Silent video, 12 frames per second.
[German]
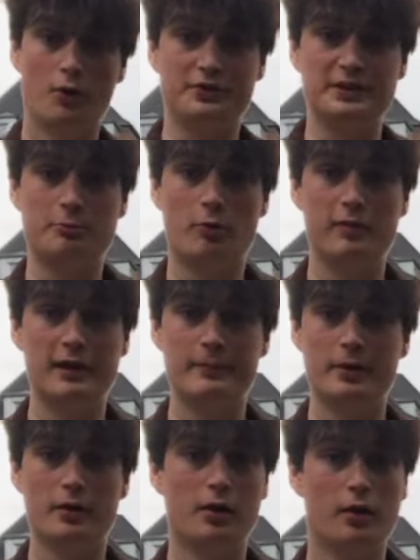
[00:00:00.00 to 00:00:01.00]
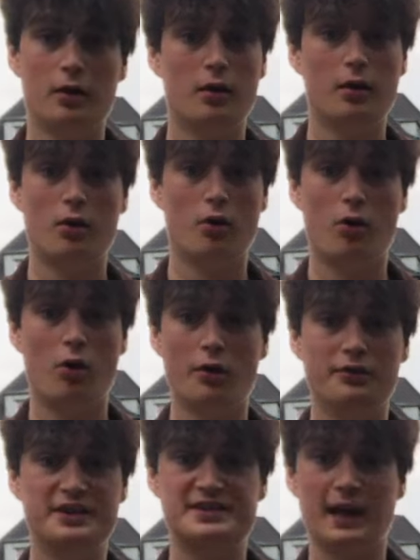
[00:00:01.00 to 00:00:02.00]
Und die Probleme
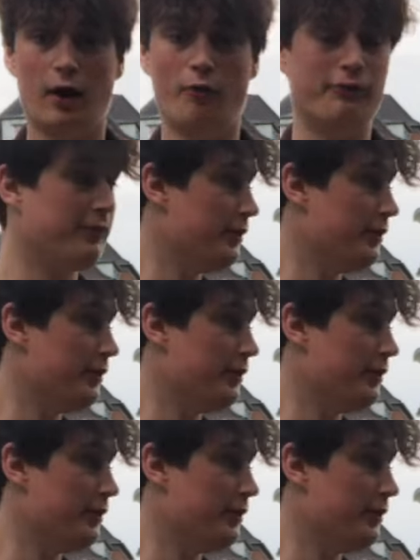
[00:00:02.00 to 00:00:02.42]
hören nicht auf.